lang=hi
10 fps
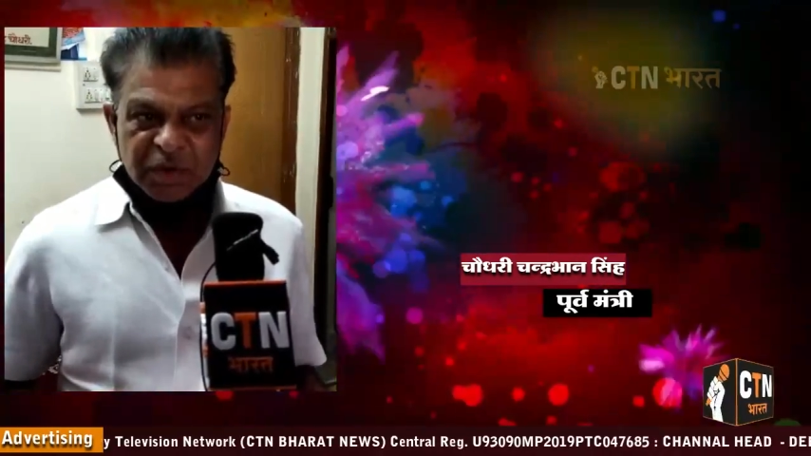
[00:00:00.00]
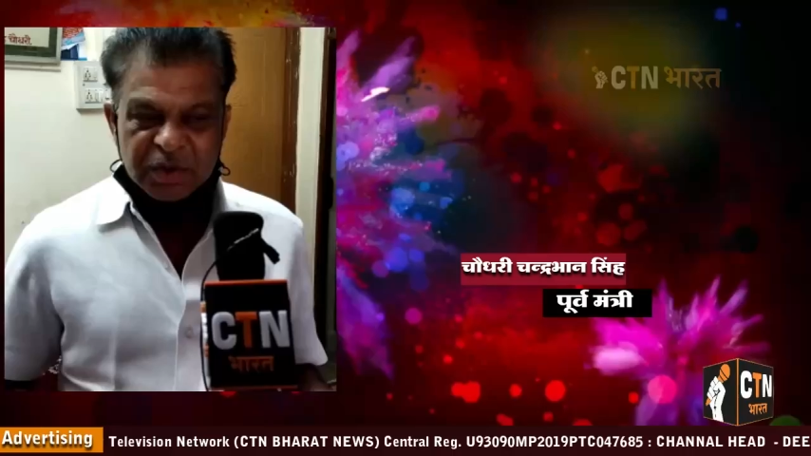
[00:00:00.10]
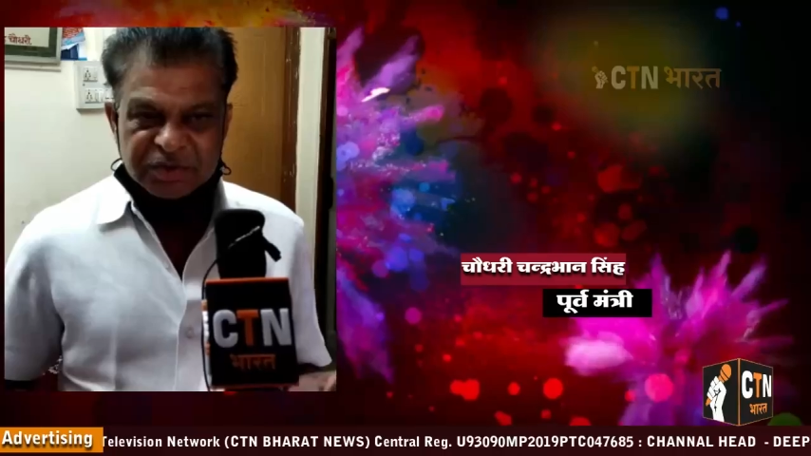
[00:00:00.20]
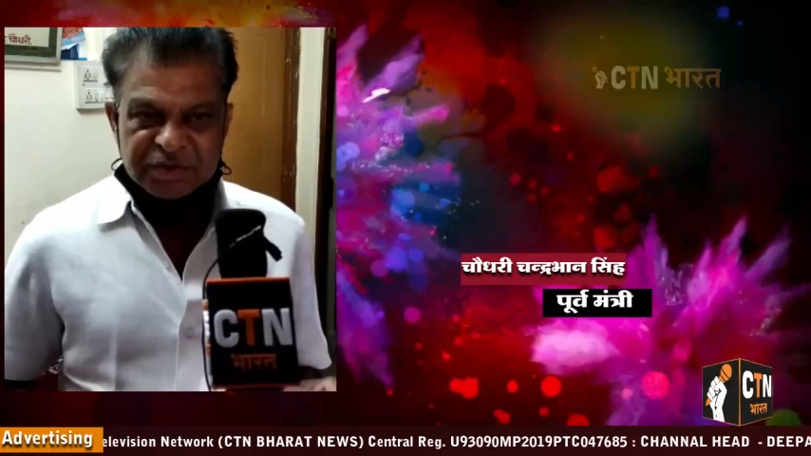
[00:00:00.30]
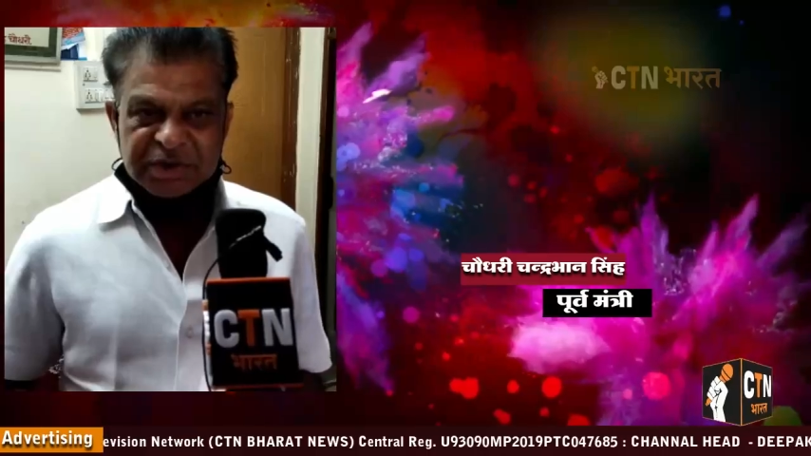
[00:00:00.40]

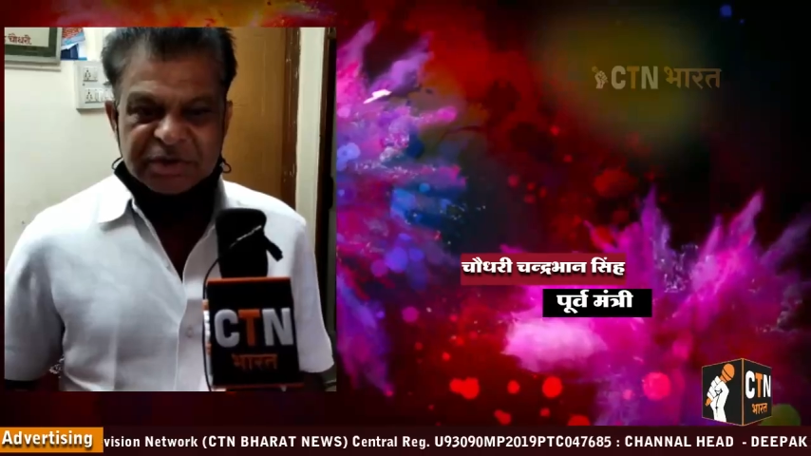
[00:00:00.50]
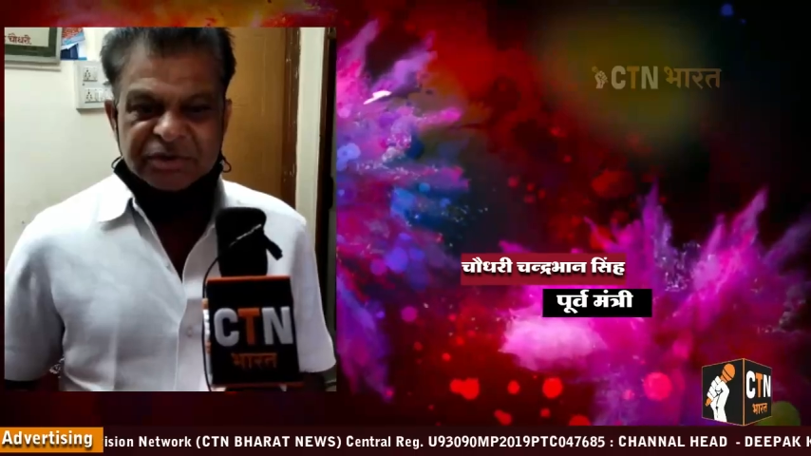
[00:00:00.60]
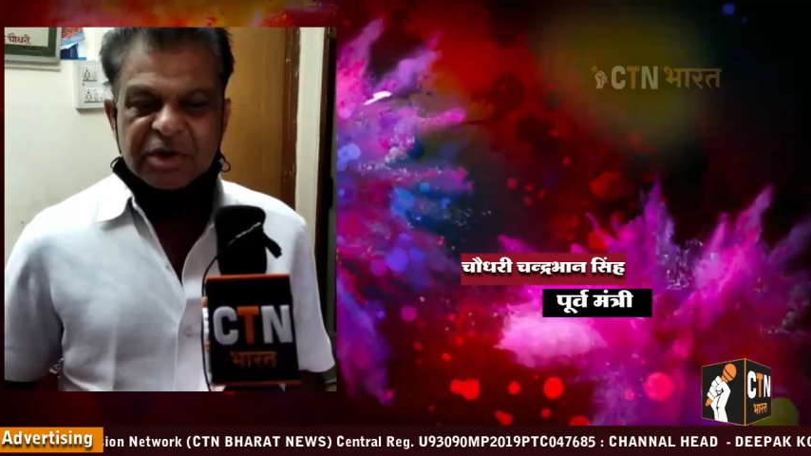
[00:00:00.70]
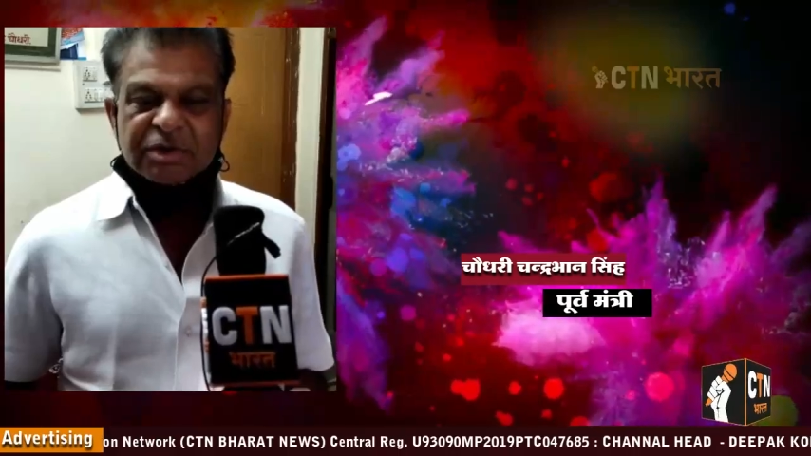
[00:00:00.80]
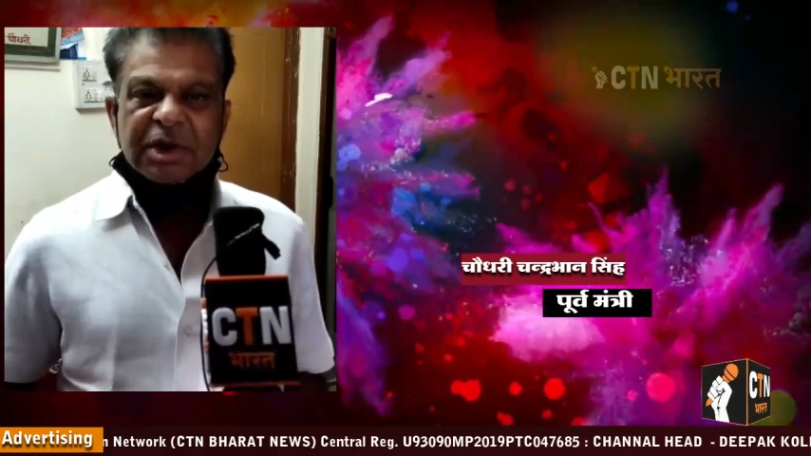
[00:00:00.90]
और इसलिए
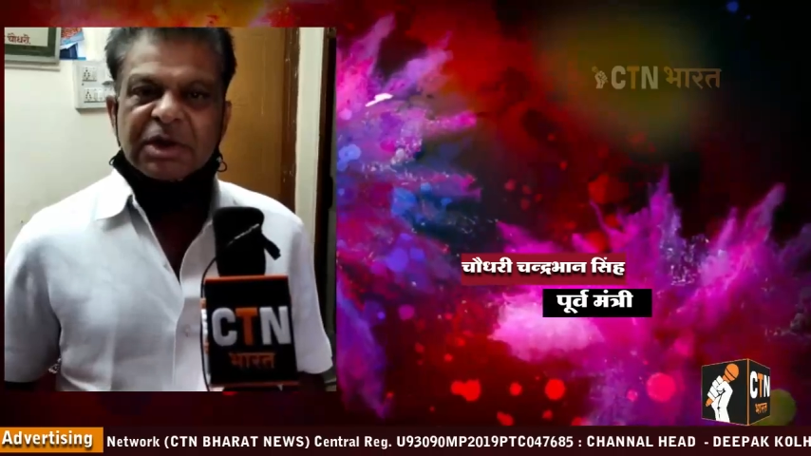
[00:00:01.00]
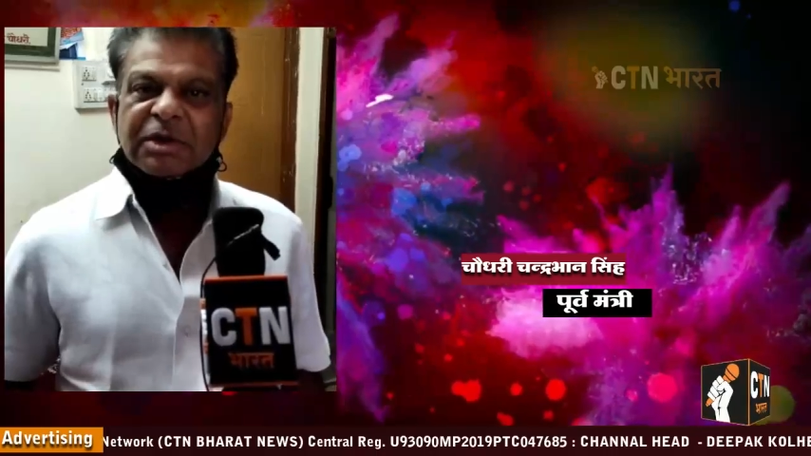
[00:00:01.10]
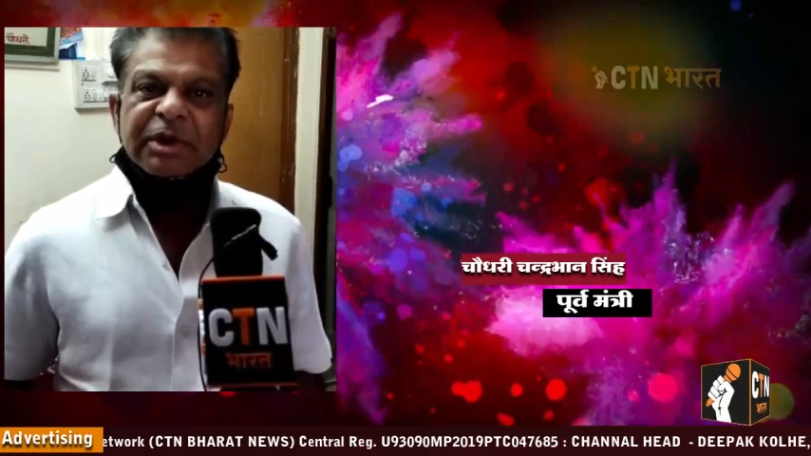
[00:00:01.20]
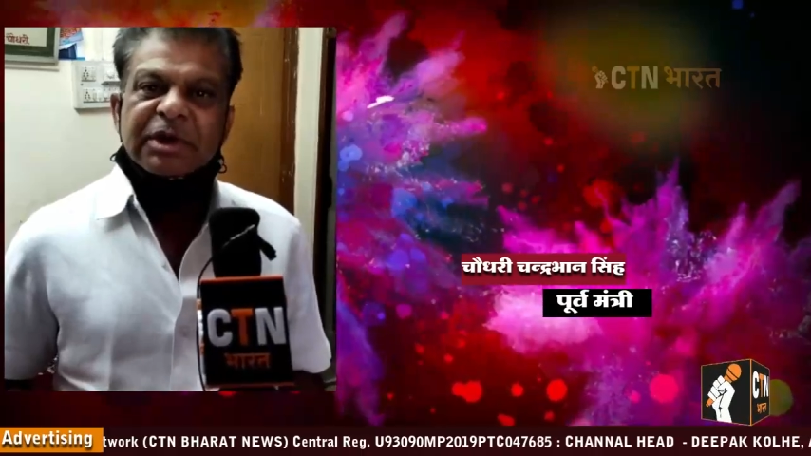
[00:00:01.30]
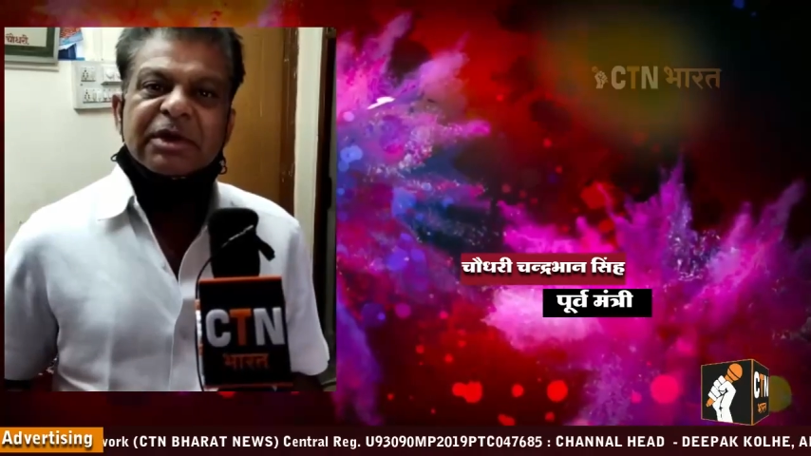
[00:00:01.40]

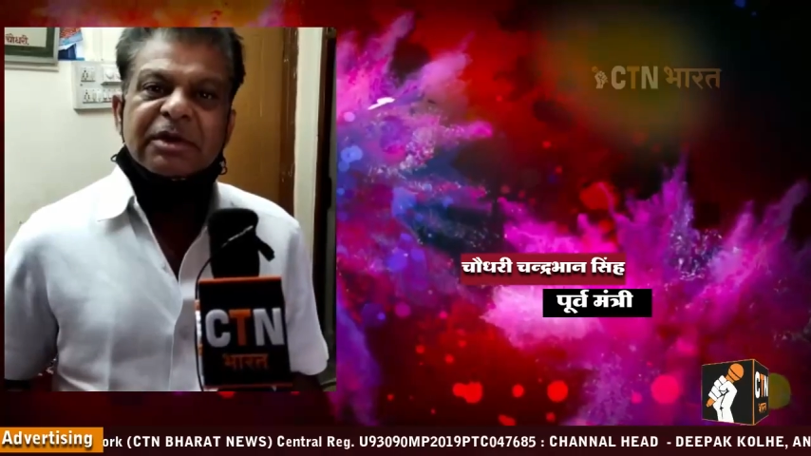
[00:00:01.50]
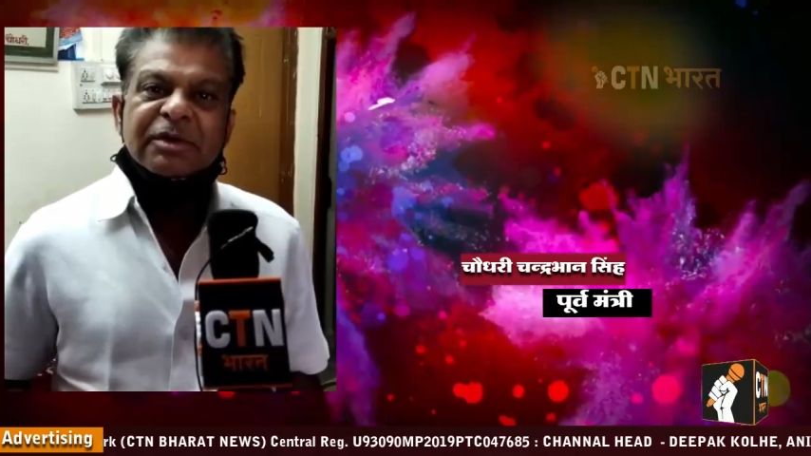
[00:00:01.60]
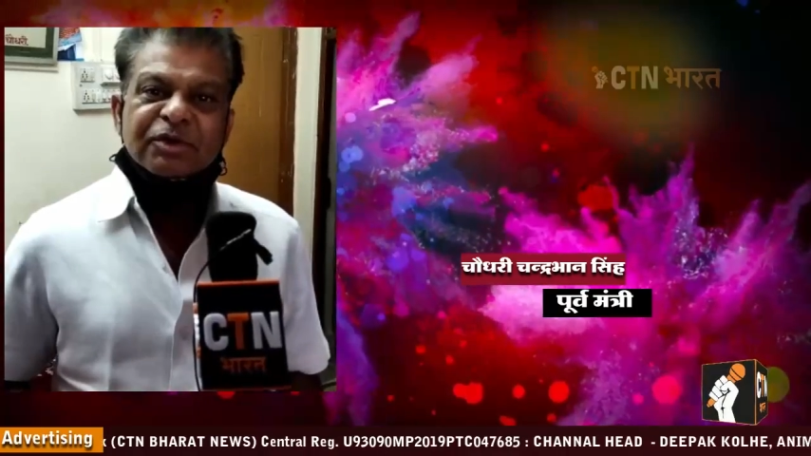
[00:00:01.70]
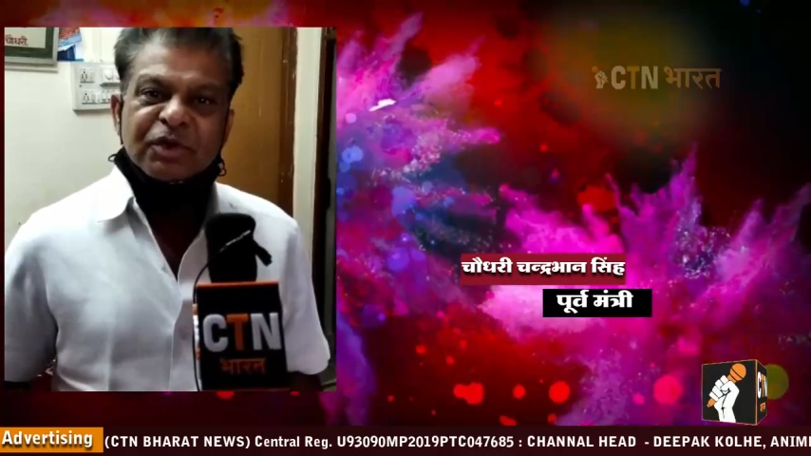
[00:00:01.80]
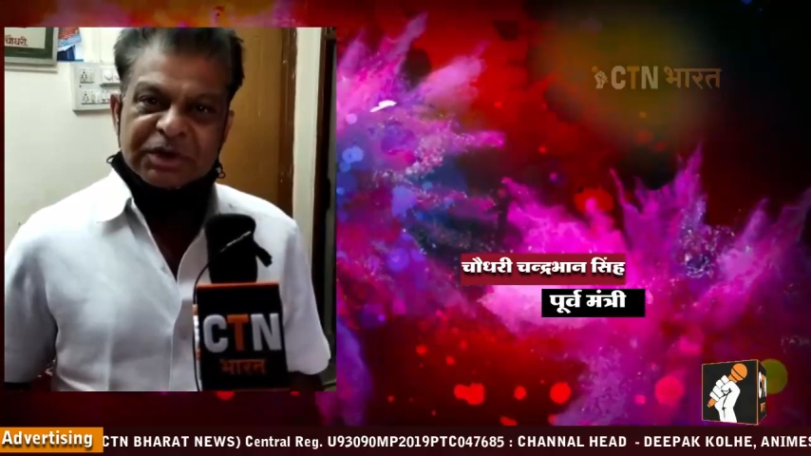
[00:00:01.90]
सावधानी में ही
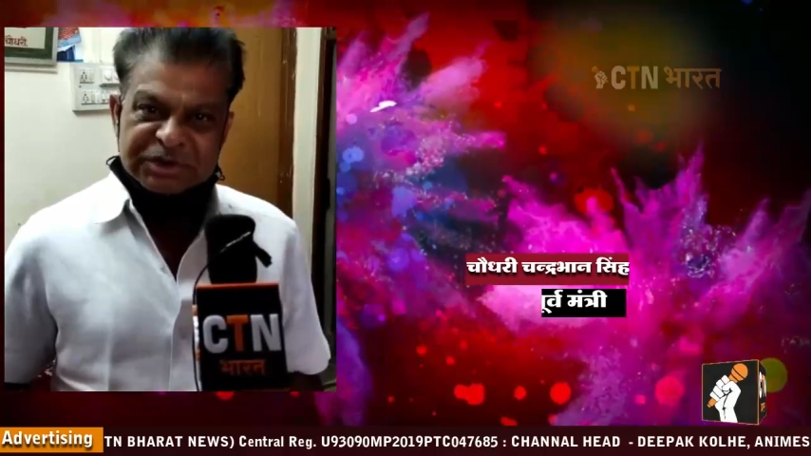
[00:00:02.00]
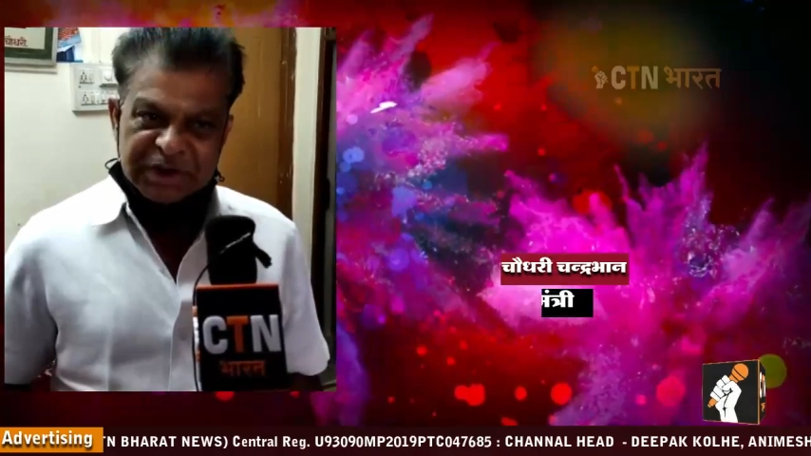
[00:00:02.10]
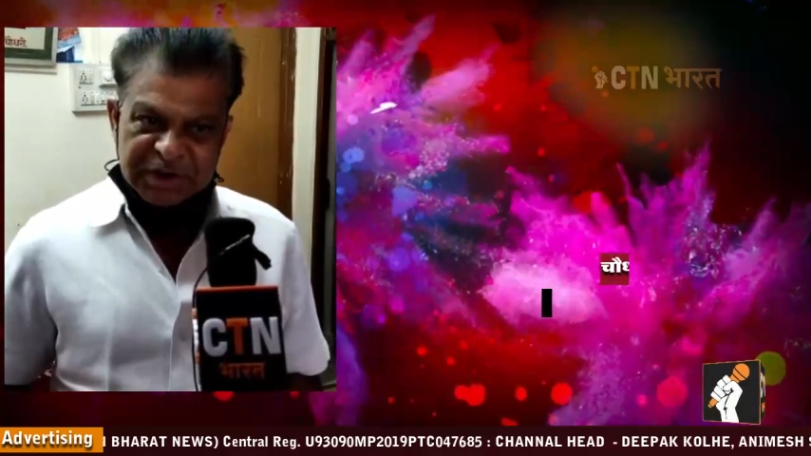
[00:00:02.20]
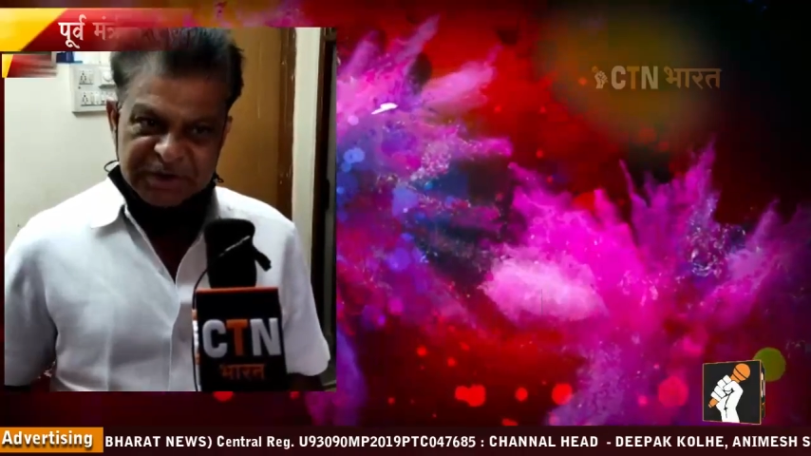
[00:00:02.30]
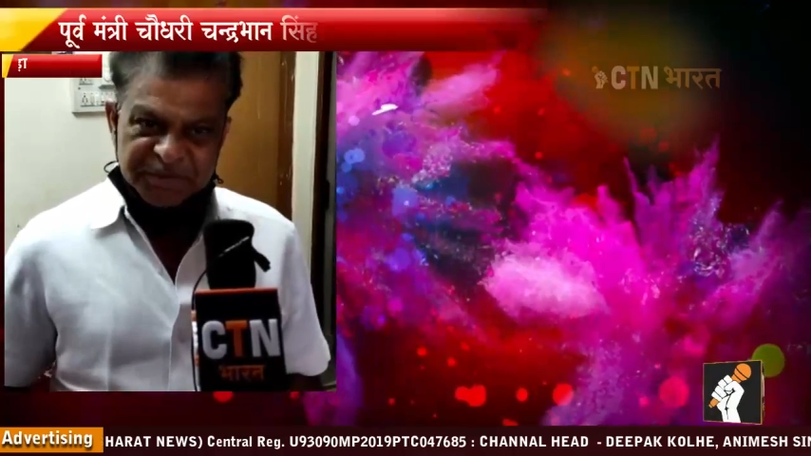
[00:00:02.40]

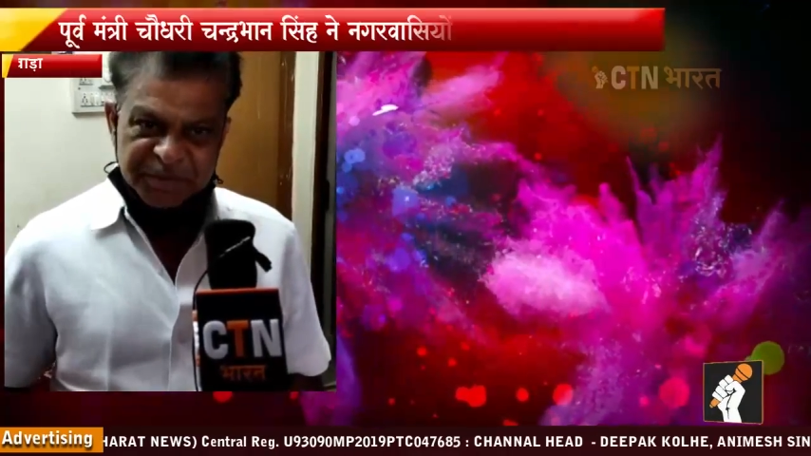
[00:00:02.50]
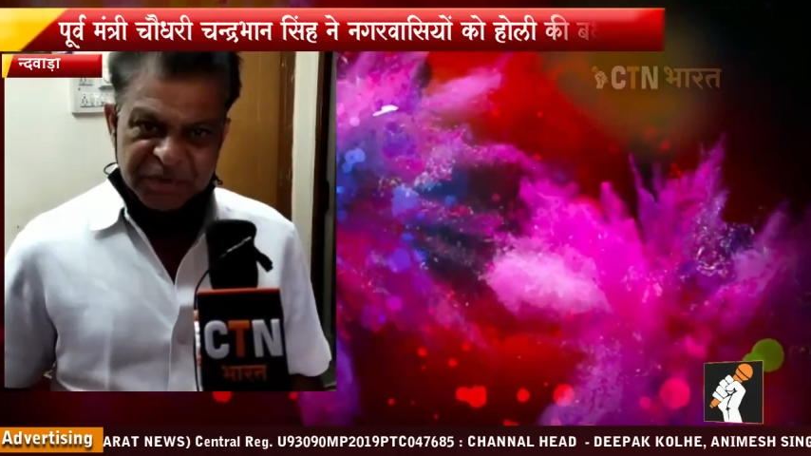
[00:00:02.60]
सुरक्षा है